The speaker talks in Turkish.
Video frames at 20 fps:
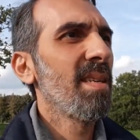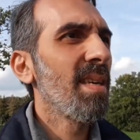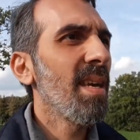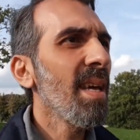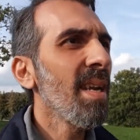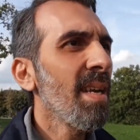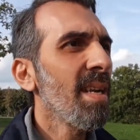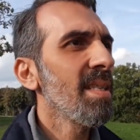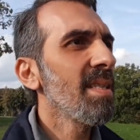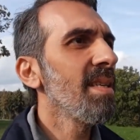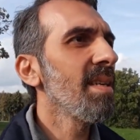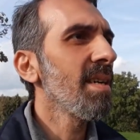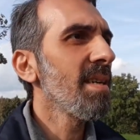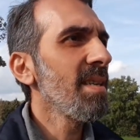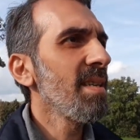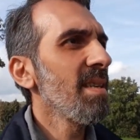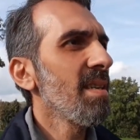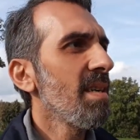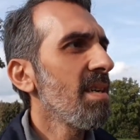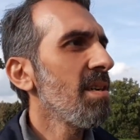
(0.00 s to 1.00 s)
genelde
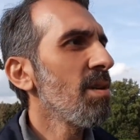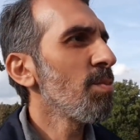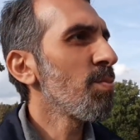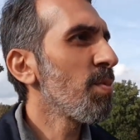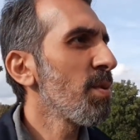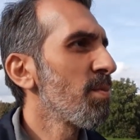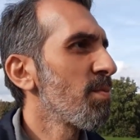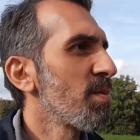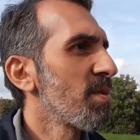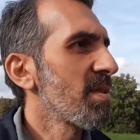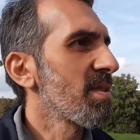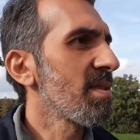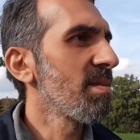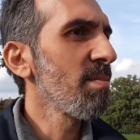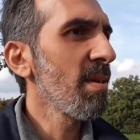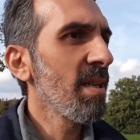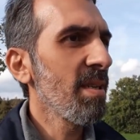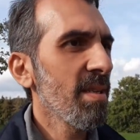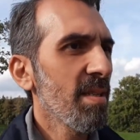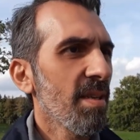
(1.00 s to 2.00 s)
hani Avrupa burası
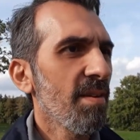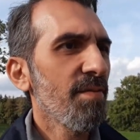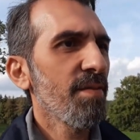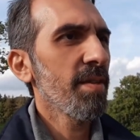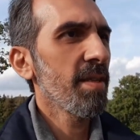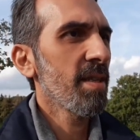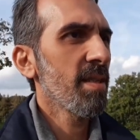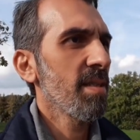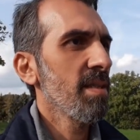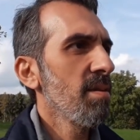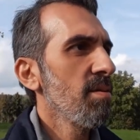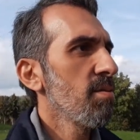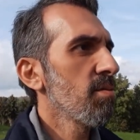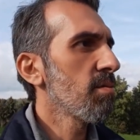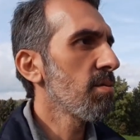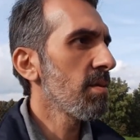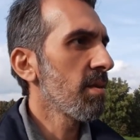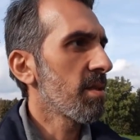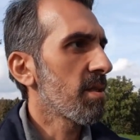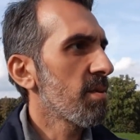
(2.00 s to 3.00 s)
millet affedersin
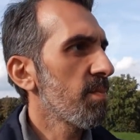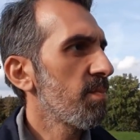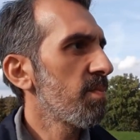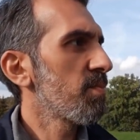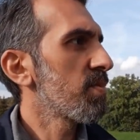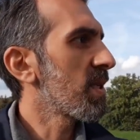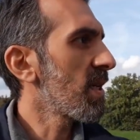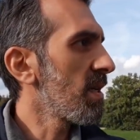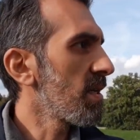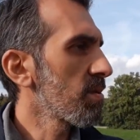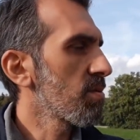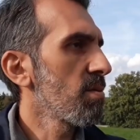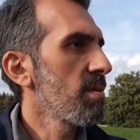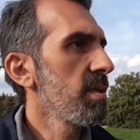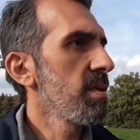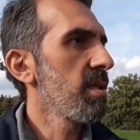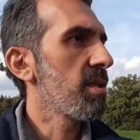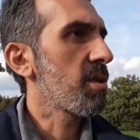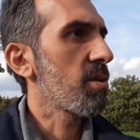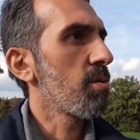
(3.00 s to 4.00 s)
götünü açıp sağa
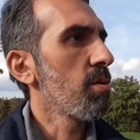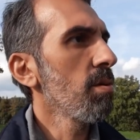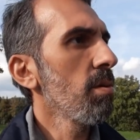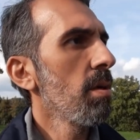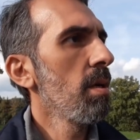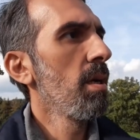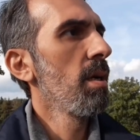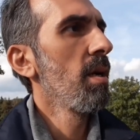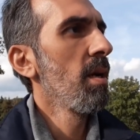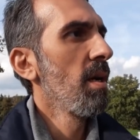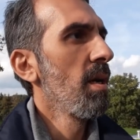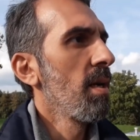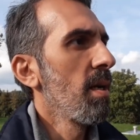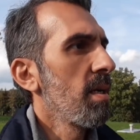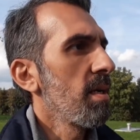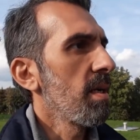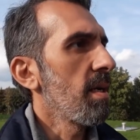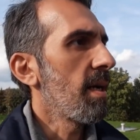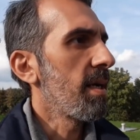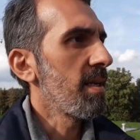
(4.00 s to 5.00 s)
sola işiyor.
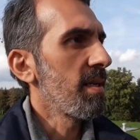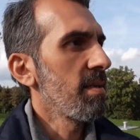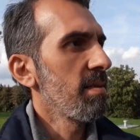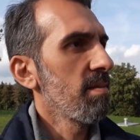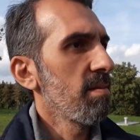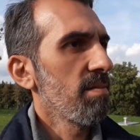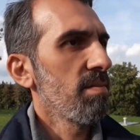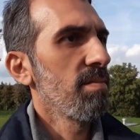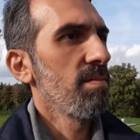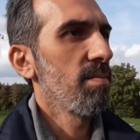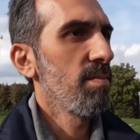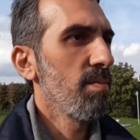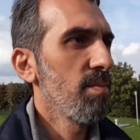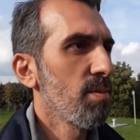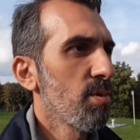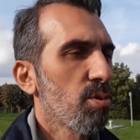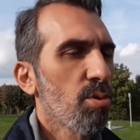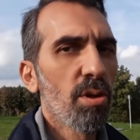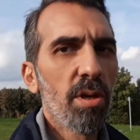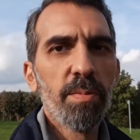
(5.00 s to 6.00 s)
Yani
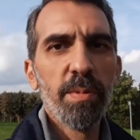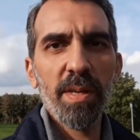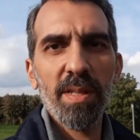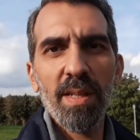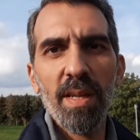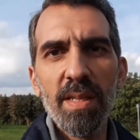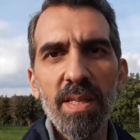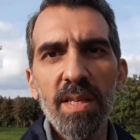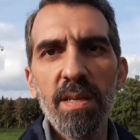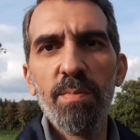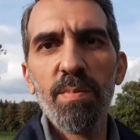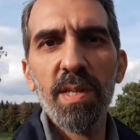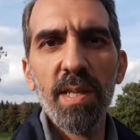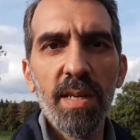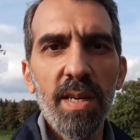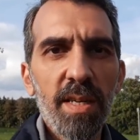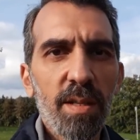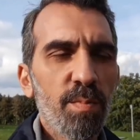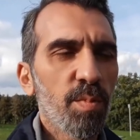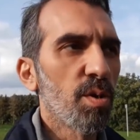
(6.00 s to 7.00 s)
bunu söylemekten de
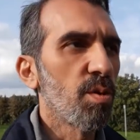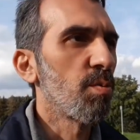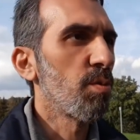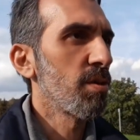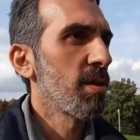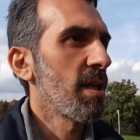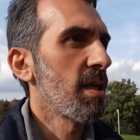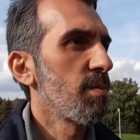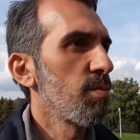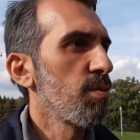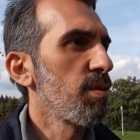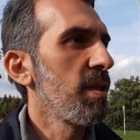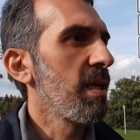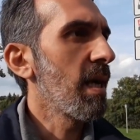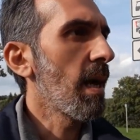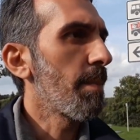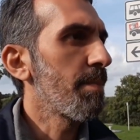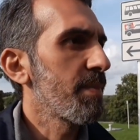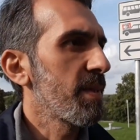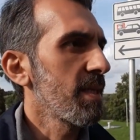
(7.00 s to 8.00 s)
imtina etmiyorum. Onlar bunu
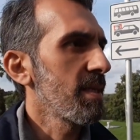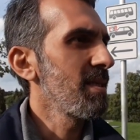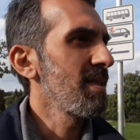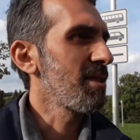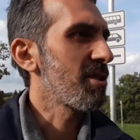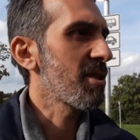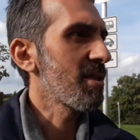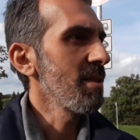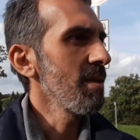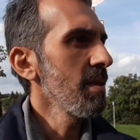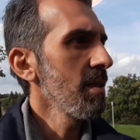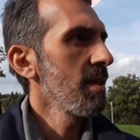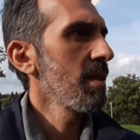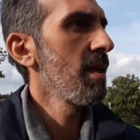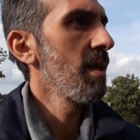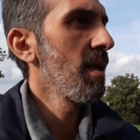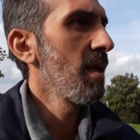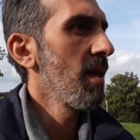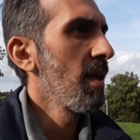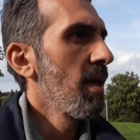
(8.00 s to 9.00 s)
yaptığı için.
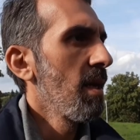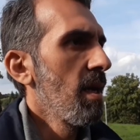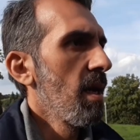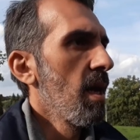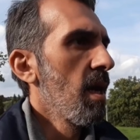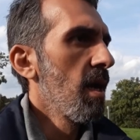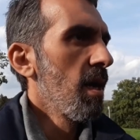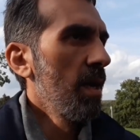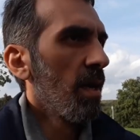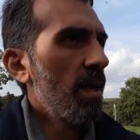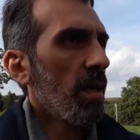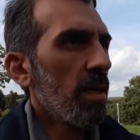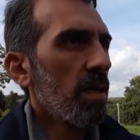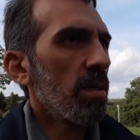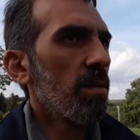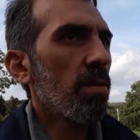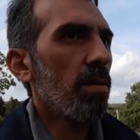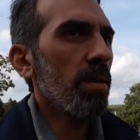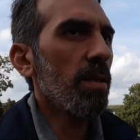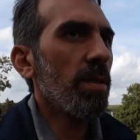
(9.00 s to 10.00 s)

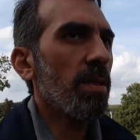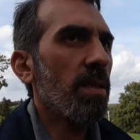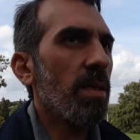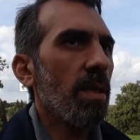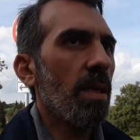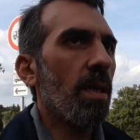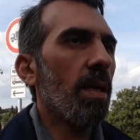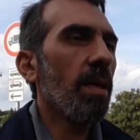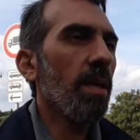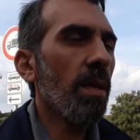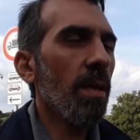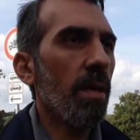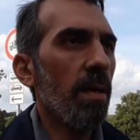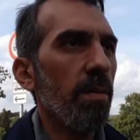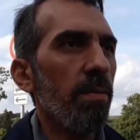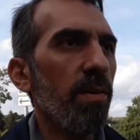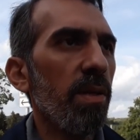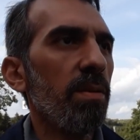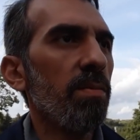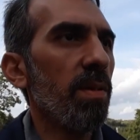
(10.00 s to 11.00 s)
Dolayısıyla
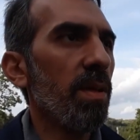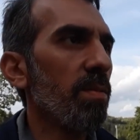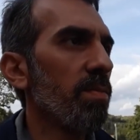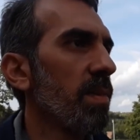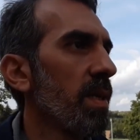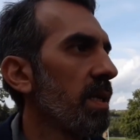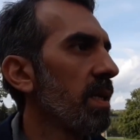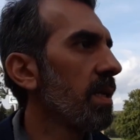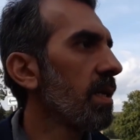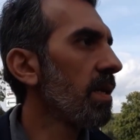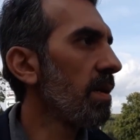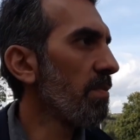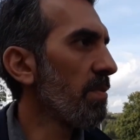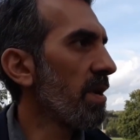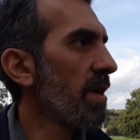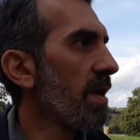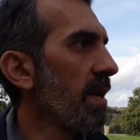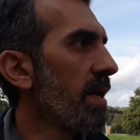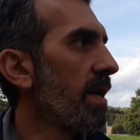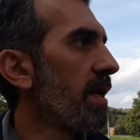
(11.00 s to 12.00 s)
benim elimdeki
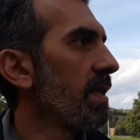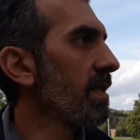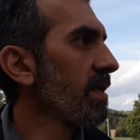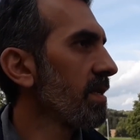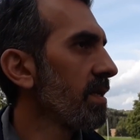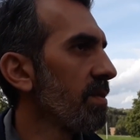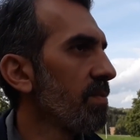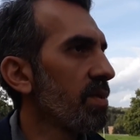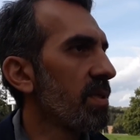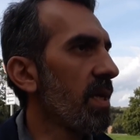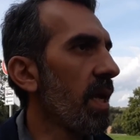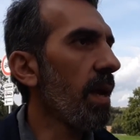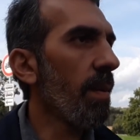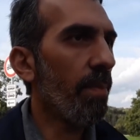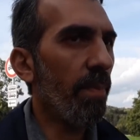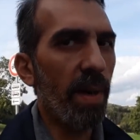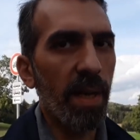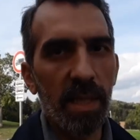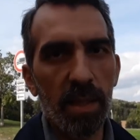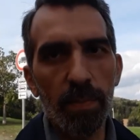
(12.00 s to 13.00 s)
kamera herhalde
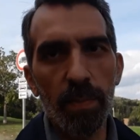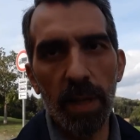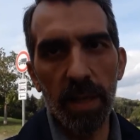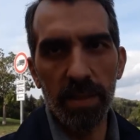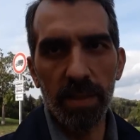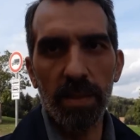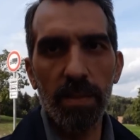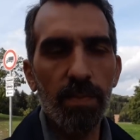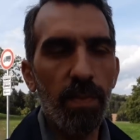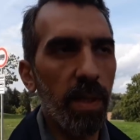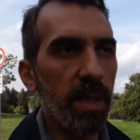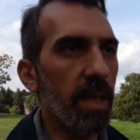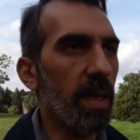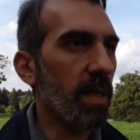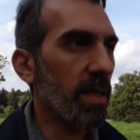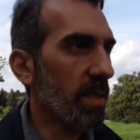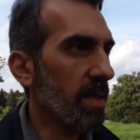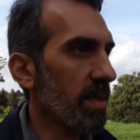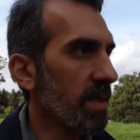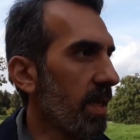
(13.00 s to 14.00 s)
kimseye batmaz. Batarsa